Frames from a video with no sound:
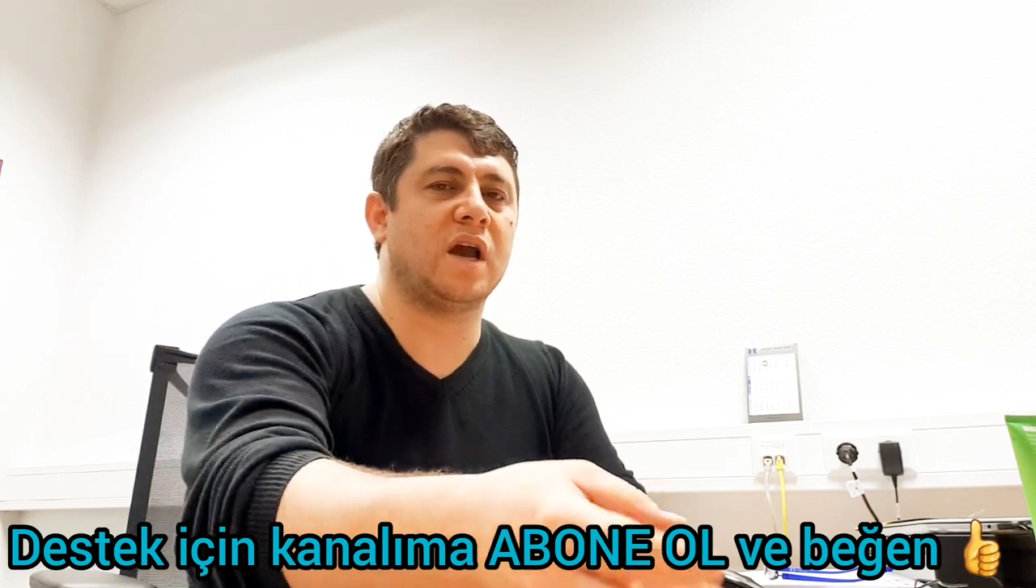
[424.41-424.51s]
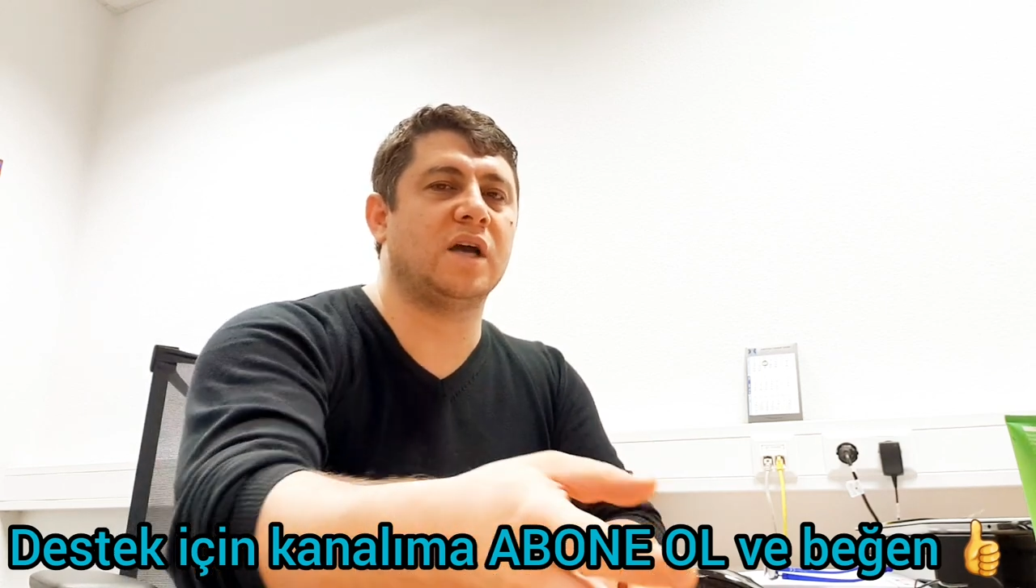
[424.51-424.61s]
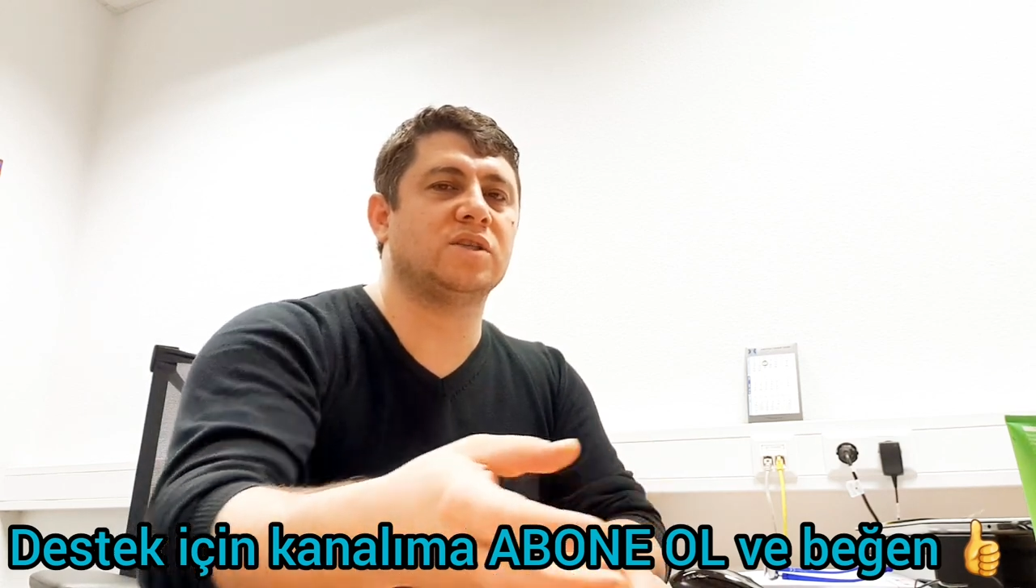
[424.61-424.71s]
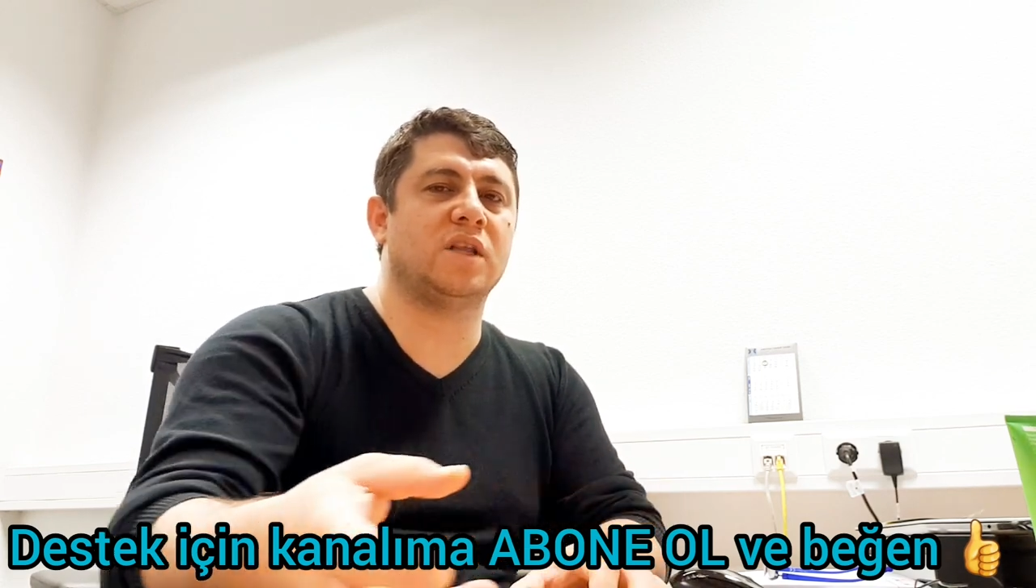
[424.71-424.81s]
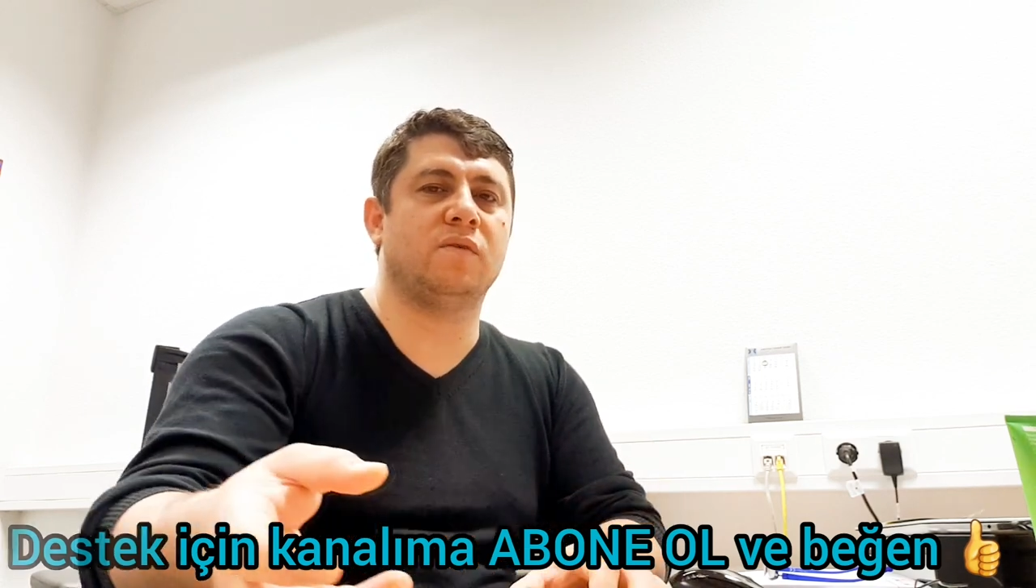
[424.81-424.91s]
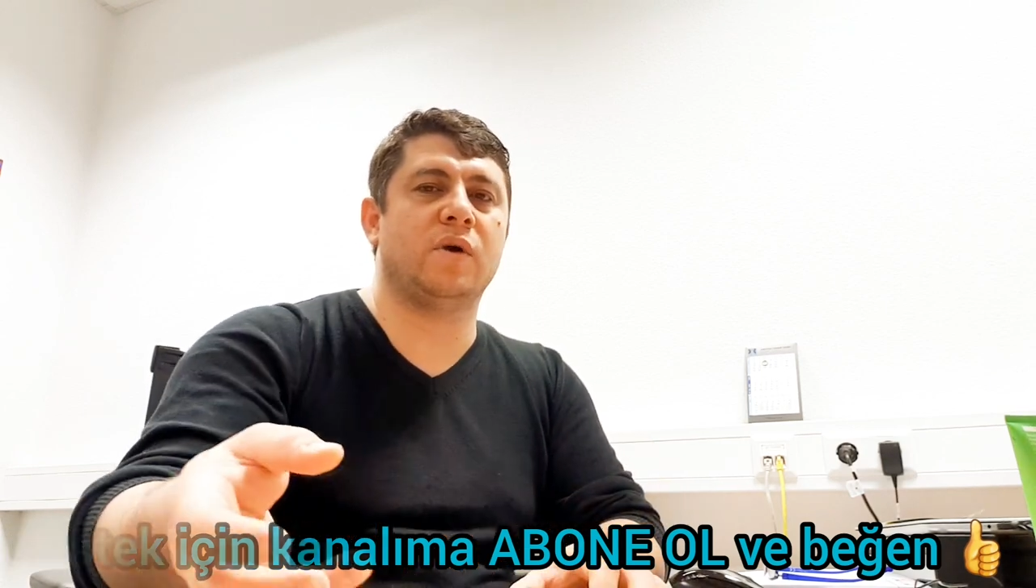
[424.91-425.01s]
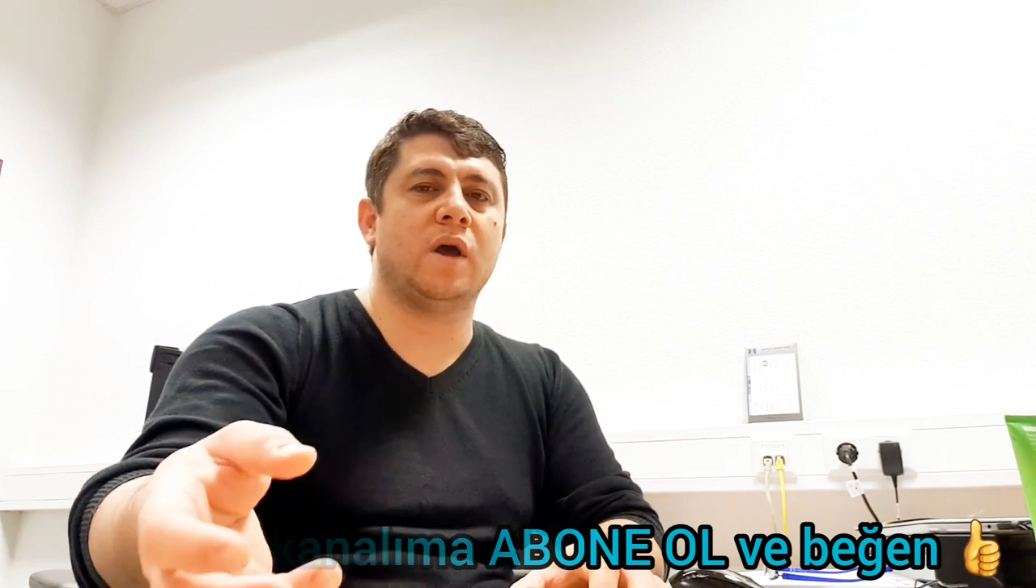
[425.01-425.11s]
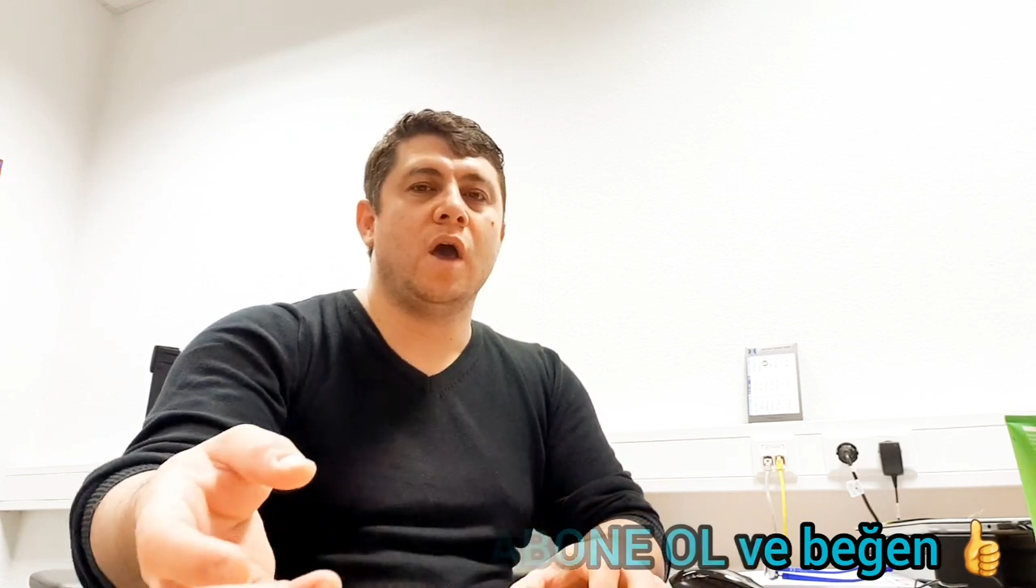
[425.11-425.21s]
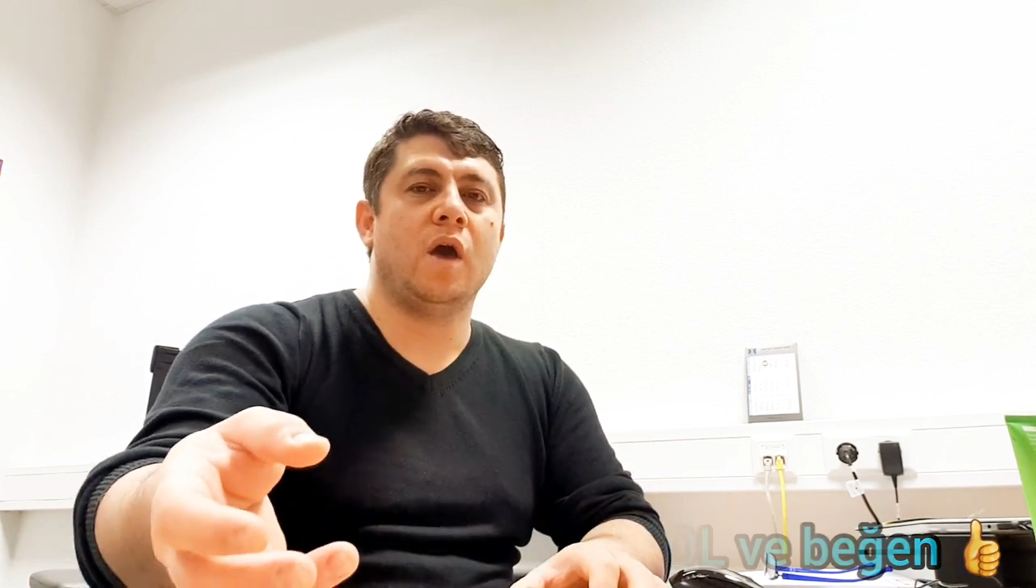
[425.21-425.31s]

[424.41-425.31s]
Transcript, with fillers: kaç kadın var?